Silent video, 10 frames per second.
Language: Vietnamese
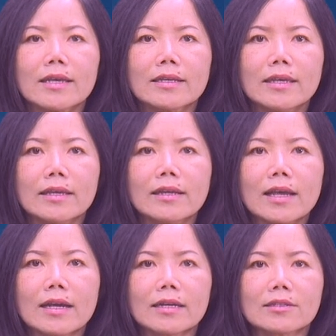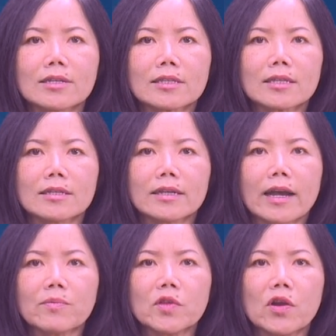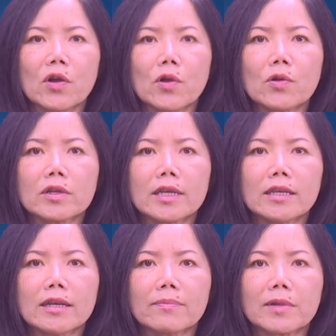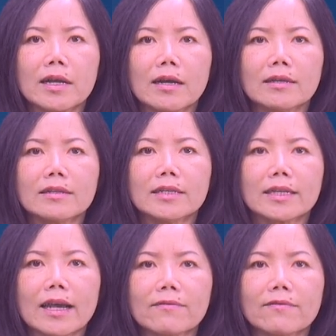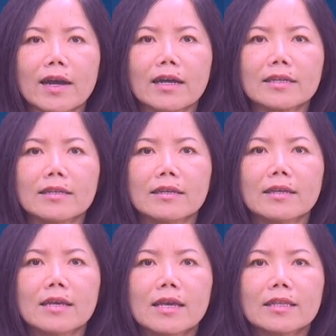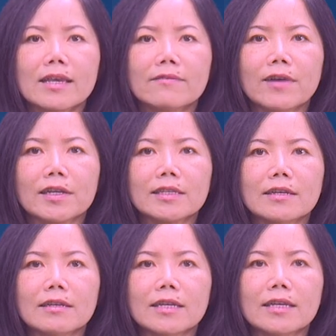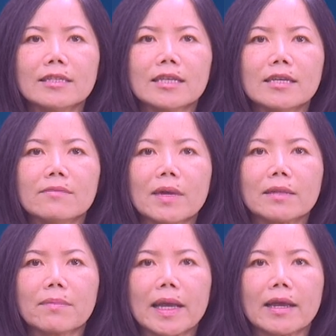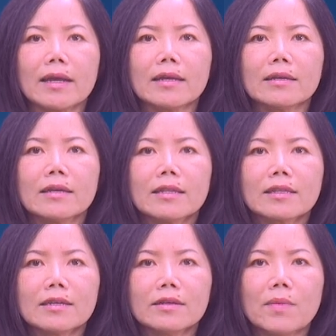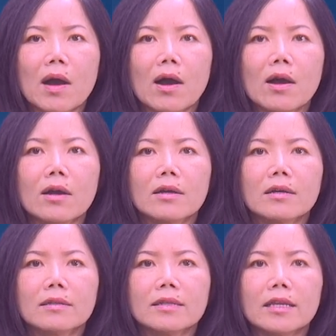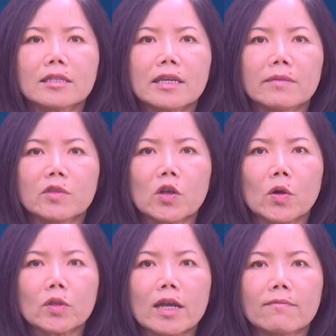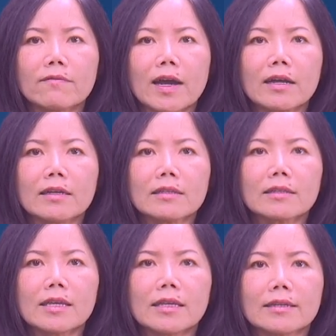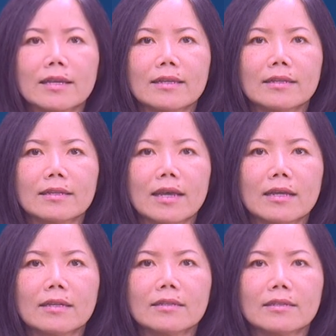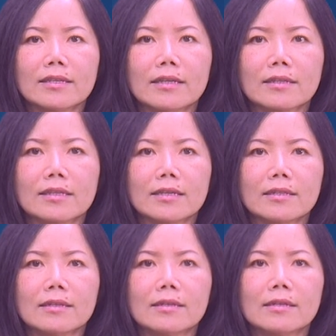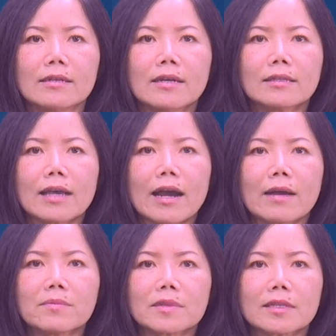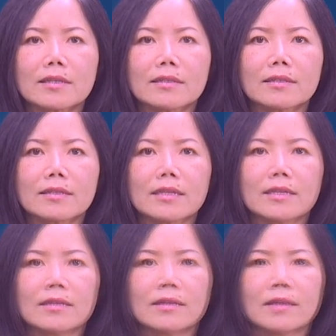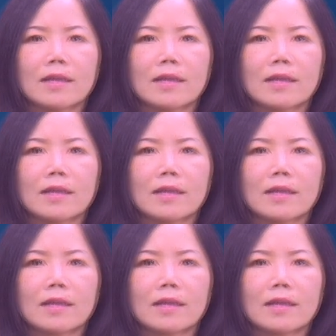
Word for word: nghĩa là trước sự cám dỗ khi gặp gỡ người khác phái thì vẫn giữ ý chí mạnh mẽ từ bỏ đi tìm chỗ thanh vắng thiền định để diệt trừ tham sân si